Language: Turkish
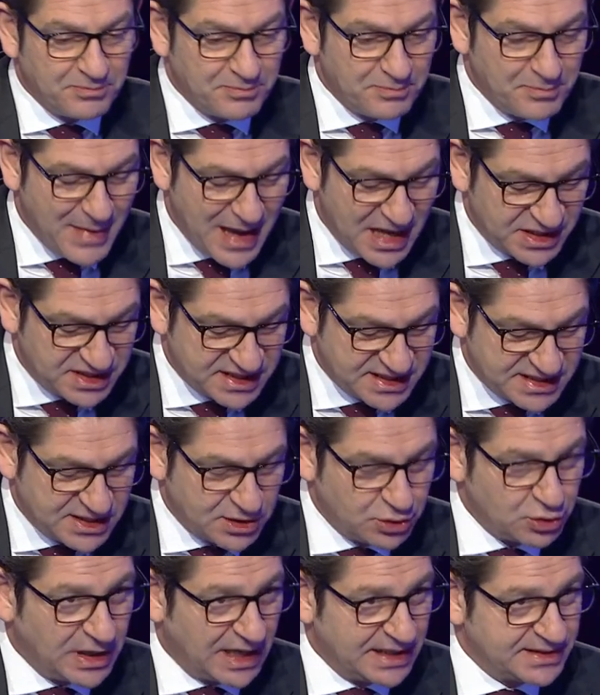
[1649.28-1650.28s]
Manchester
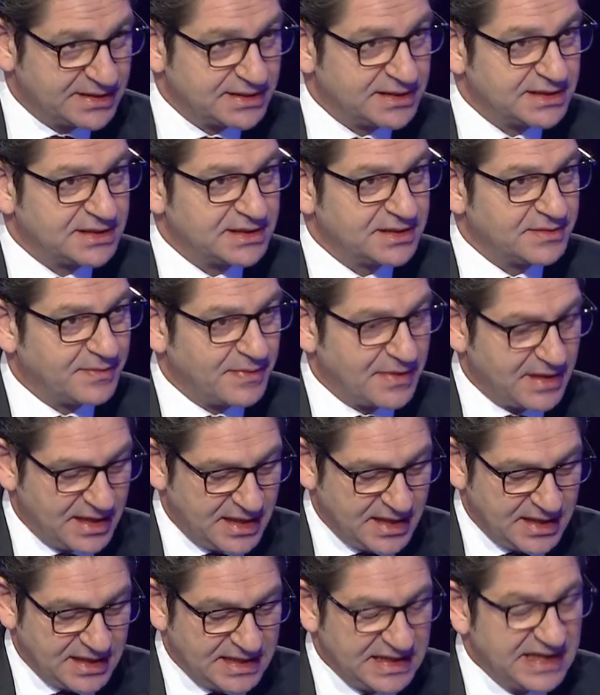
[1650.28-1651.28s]
United,
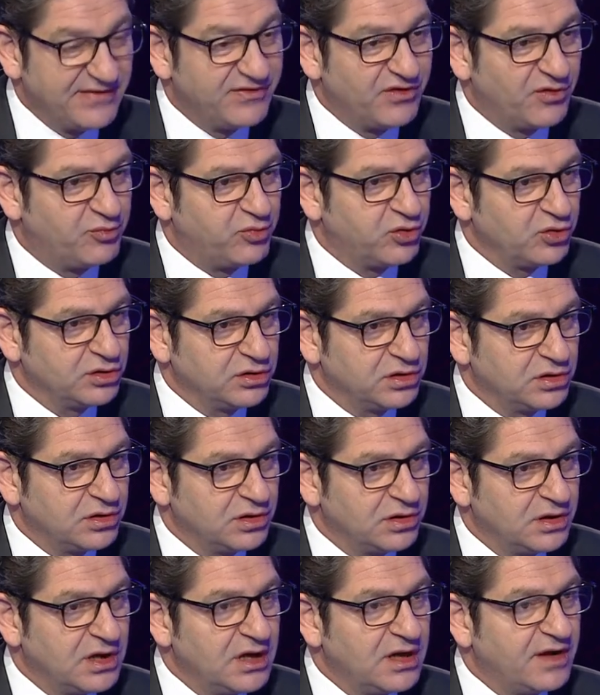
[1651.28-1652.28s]
Liverpool
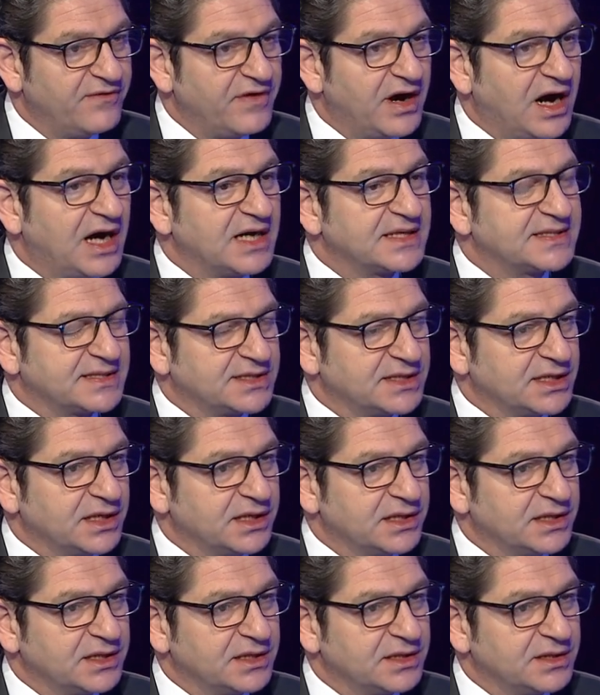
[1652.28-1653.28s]
ve Arsenal
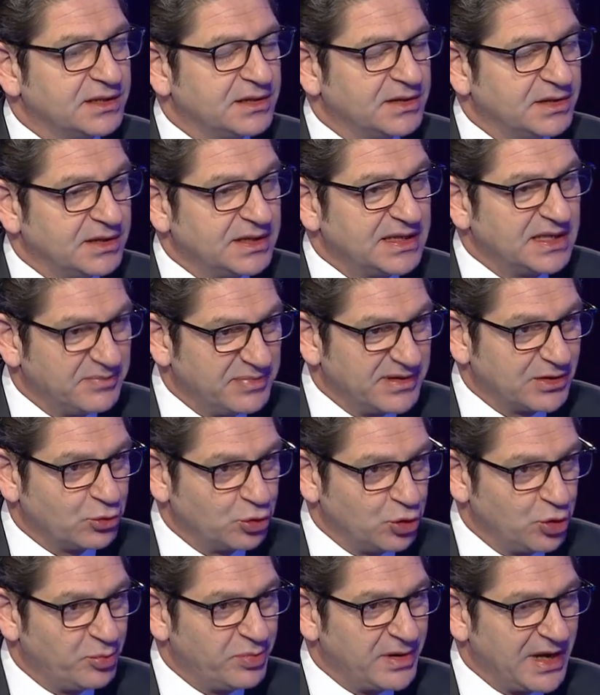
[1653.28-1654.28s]
gibi
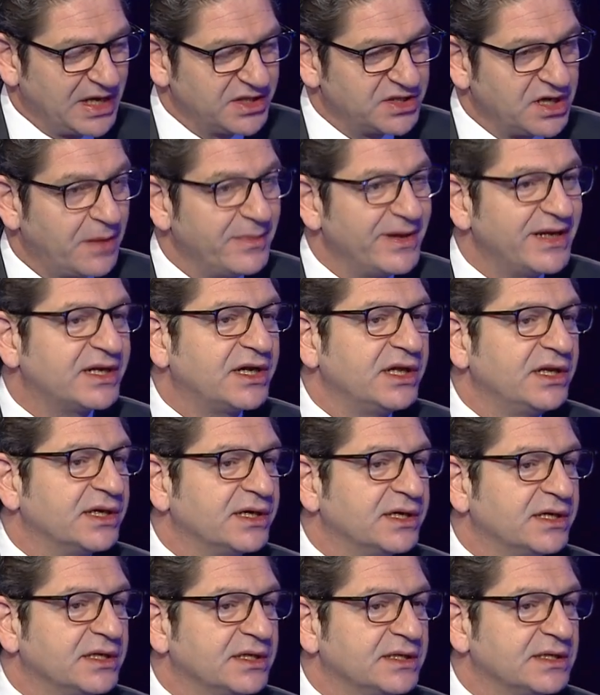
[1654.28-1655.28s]
kulüpler
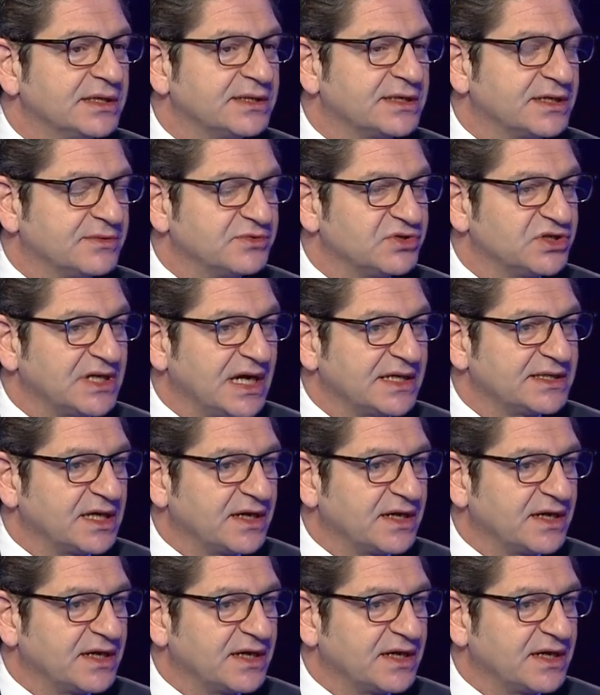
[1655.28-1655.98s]
Amerikalı yatırımcılar